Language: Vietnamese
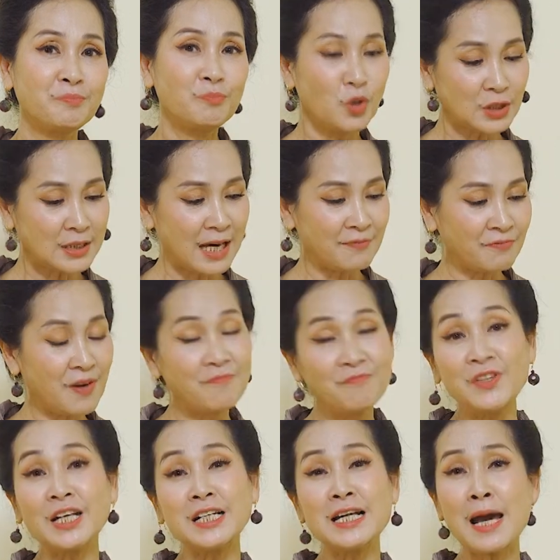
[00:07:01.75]
một sản phẩm
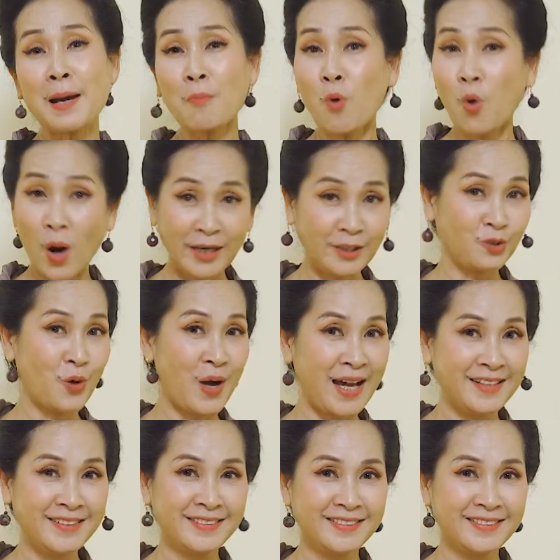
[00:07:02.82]
Việt Nam hoàn toàn